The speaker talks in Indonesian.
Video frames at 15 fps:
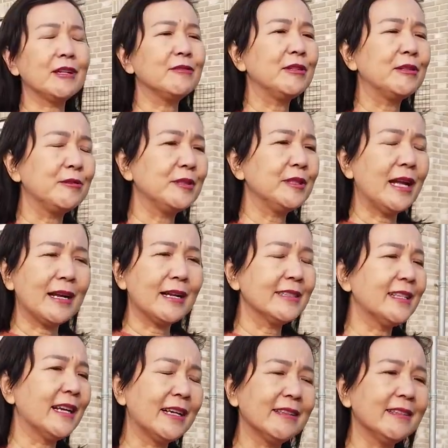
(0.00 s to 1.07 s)
waktu itu
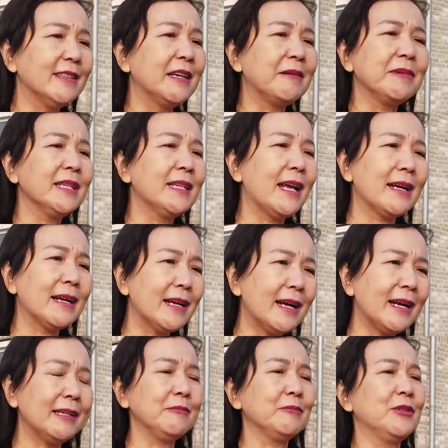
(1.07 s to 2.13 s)
sangat-sangat tidak
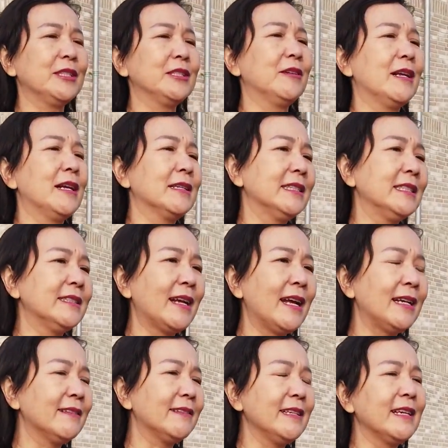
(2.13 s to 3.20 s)
menyenangkan buat seorang
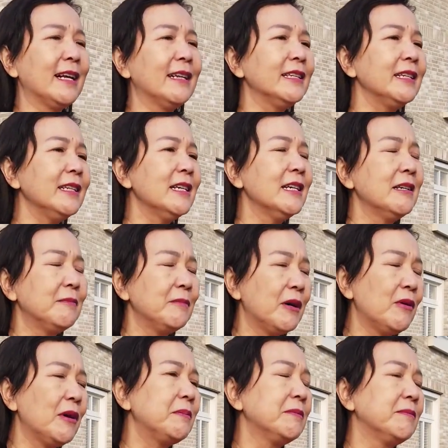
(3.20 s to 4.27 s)
Israel tinggal di
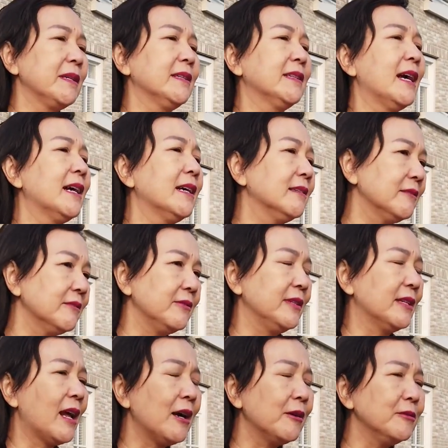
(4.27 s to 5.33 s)
bawah pemerintahan
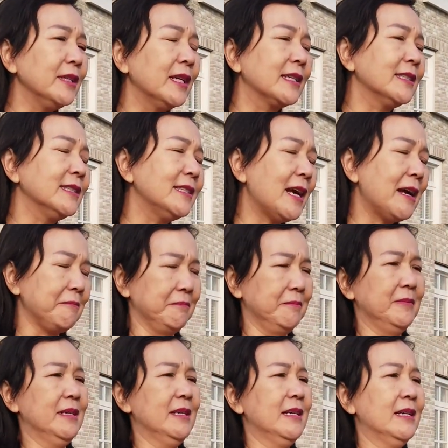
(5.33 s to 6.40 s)
Firaun yang kejam.
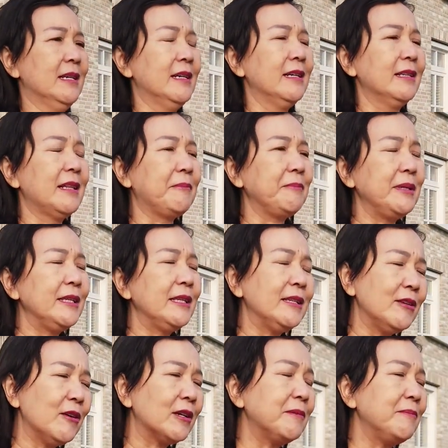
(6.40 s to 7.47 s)

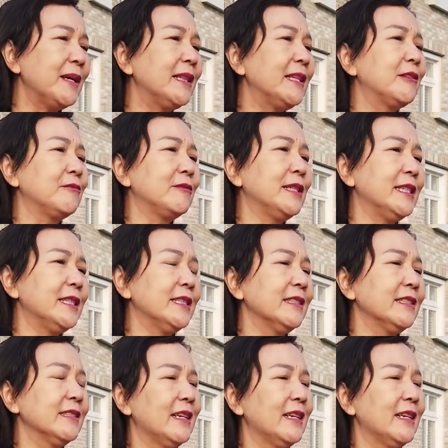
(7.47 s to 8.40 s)
Tapi Yokebet ditulis